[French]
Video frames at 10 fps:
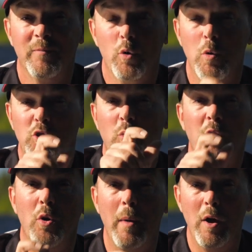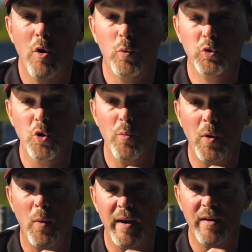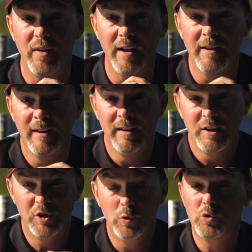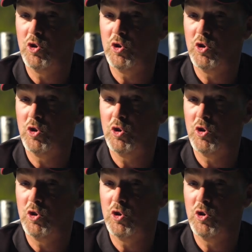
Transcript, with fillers: Au besoin, on met un ou deux plombs en avant. J'ai eu du